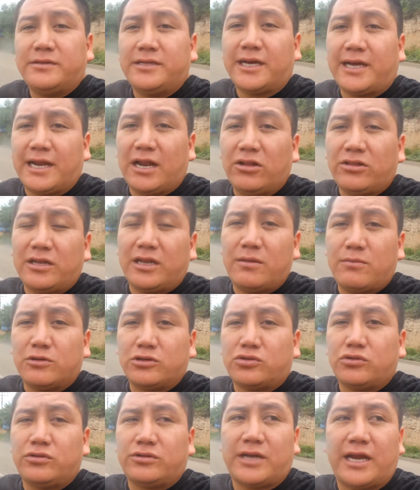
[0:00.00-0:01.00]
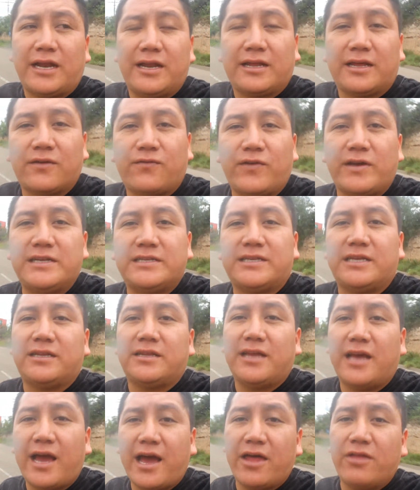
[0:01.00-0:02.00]
De aquel lado tenemos un tráiler que fue
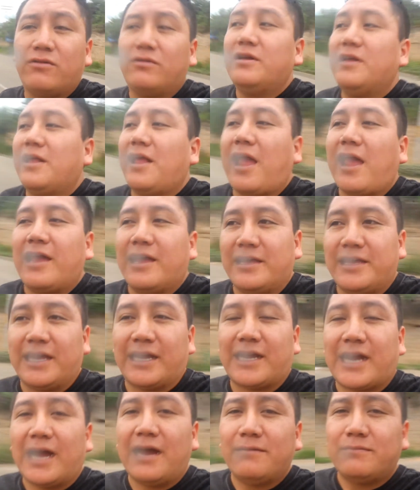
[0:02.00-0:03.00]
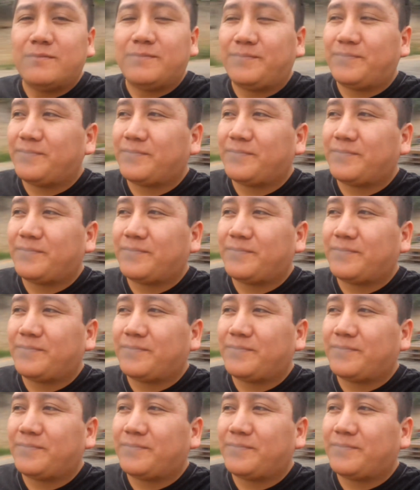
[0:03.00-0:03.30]
incendiado y acá,